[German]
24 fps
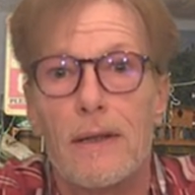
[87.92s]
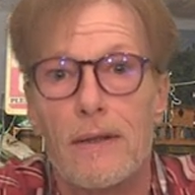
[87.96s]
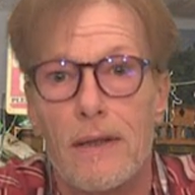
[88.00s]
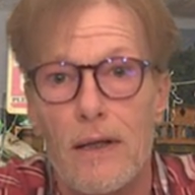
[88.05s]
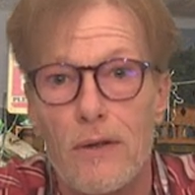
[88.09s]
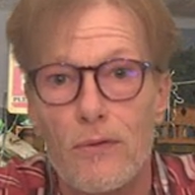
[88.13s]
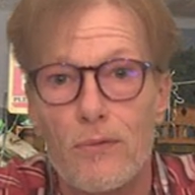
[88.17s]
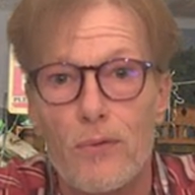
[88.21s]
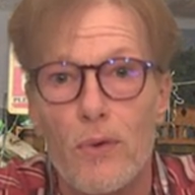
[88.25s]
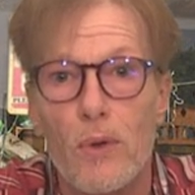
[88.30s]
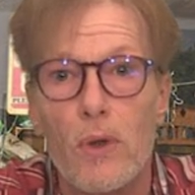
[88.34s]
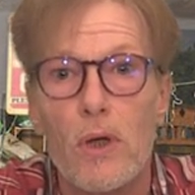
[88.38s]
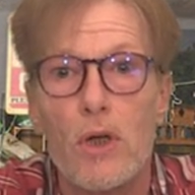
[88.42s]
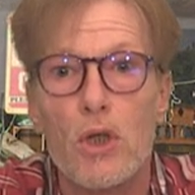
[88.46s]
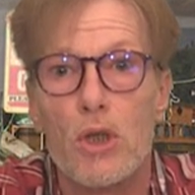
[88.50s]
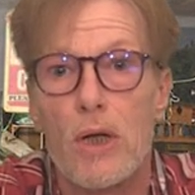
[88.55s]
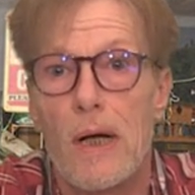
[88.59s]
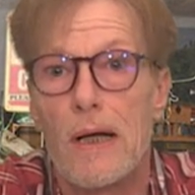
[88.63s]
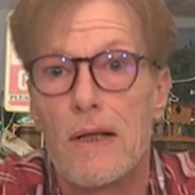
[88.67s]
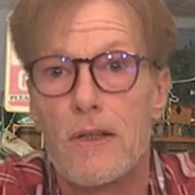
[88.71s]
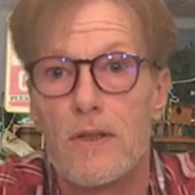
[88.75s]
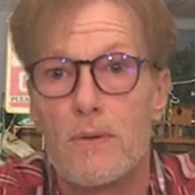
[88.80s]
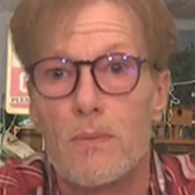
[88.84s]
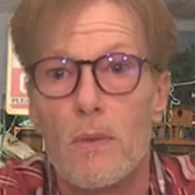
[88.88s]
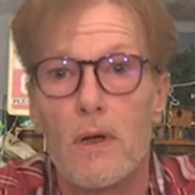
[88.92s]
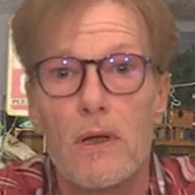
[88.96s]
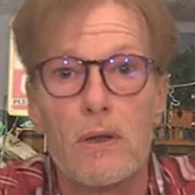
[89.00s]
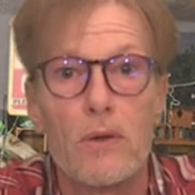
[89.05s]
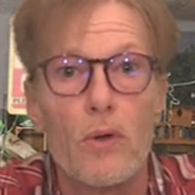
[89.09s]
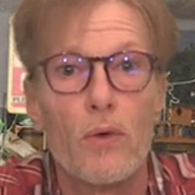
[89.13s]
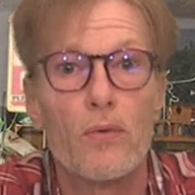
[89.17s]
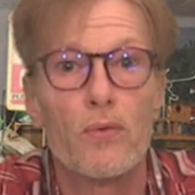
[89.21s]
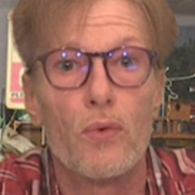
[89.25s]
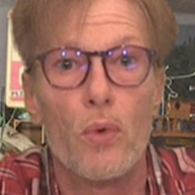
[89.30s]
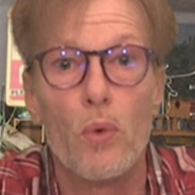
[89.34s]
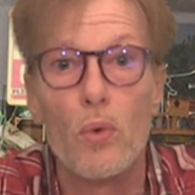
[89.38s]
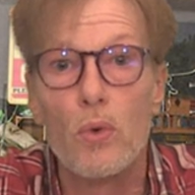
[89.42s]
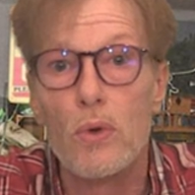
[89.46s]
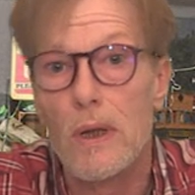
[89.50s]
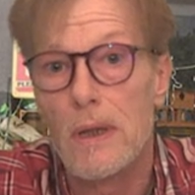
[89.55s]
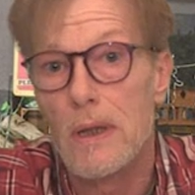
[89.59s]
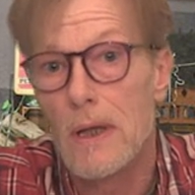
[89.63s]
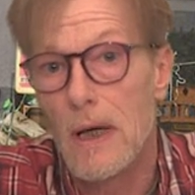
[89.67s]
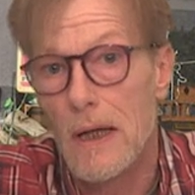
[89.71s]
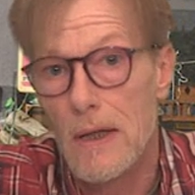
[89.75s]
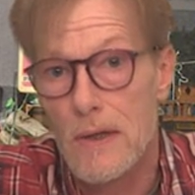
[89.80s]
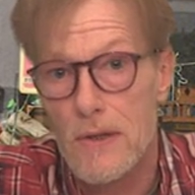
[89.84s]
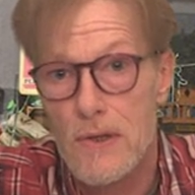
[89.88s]
dann von der Staatsmacht aufgrund
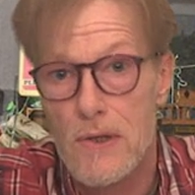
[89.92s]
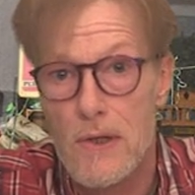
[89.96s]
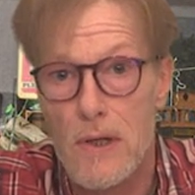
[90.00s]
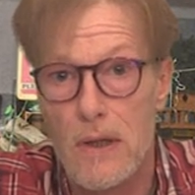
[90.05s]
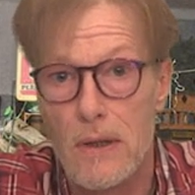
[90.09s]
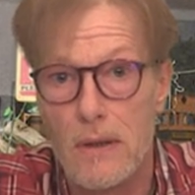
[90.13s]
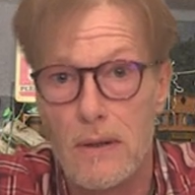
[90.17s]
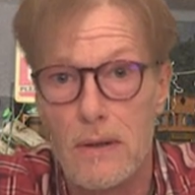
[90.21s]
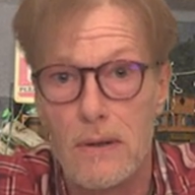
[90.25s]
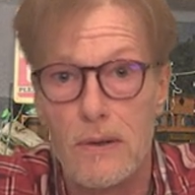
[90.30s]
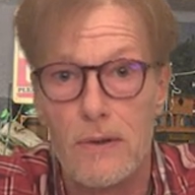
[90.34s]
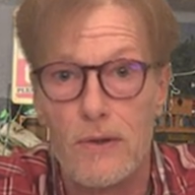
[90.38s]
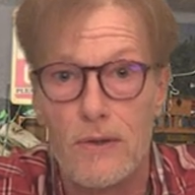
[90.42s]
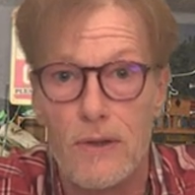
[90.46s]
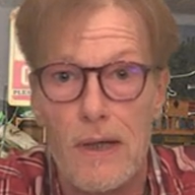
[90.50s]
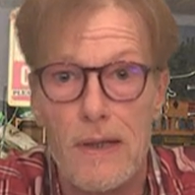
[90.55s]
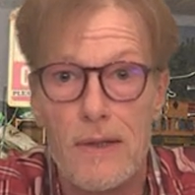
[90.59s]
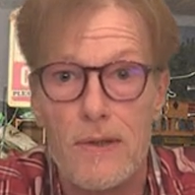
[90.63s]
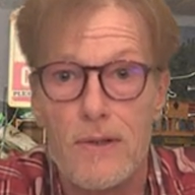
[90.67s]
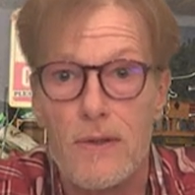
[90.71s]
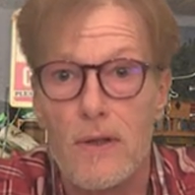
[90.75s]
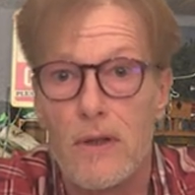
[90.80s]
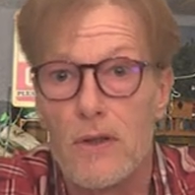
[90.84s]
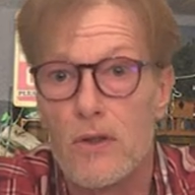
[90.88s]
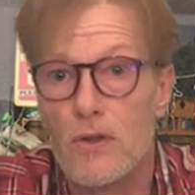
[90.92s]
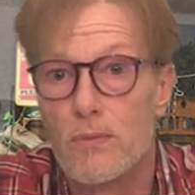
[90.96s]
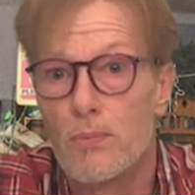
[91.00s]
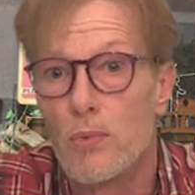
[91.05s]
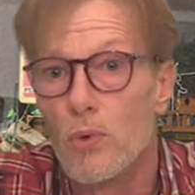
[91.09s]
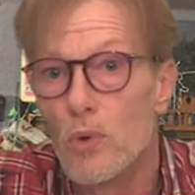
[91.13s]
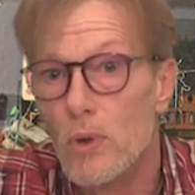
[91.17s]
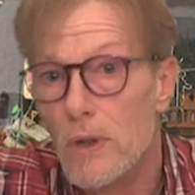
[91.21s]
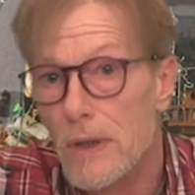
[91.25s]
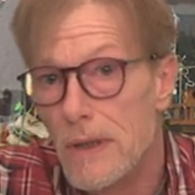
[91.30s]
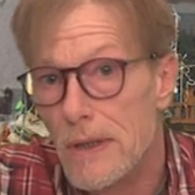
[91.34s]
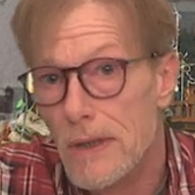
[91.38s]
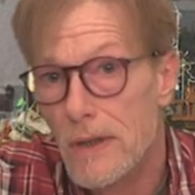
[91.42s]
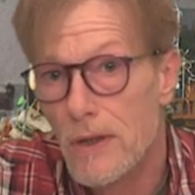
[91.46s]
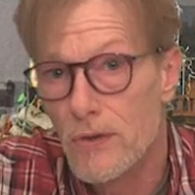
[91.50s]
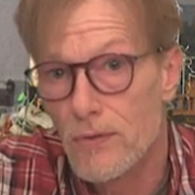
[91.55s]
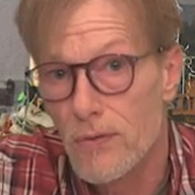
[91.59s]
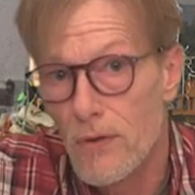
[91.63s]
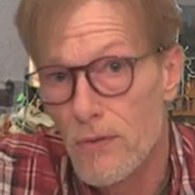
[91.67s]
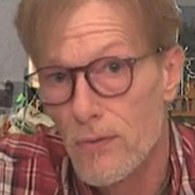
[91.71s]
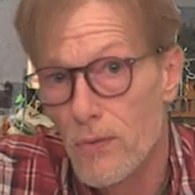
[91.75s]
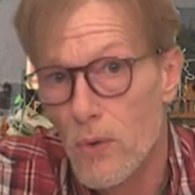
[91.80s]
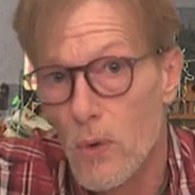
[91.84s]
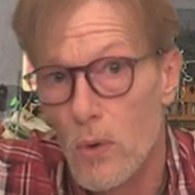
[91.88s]
einer Anzeige seitens eines Politikers
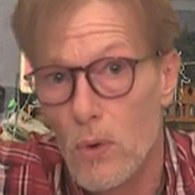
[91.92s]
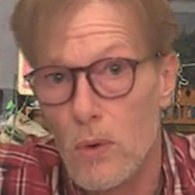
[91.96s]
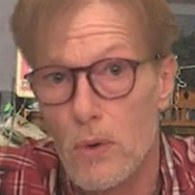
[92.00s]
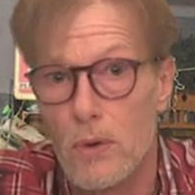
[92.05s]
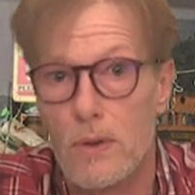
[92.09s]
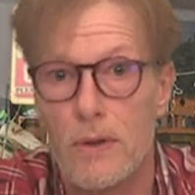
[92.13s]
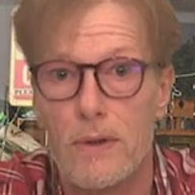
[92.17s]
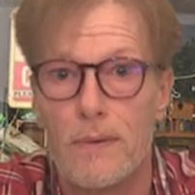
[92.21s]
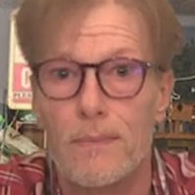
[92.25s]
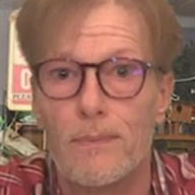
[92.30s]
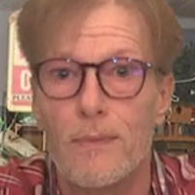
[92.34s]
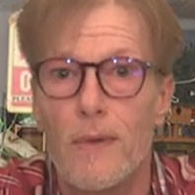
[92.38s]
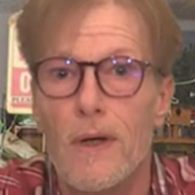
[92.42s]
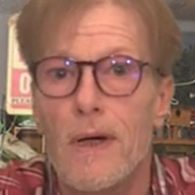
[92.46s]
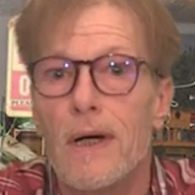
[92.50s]
verfolgt.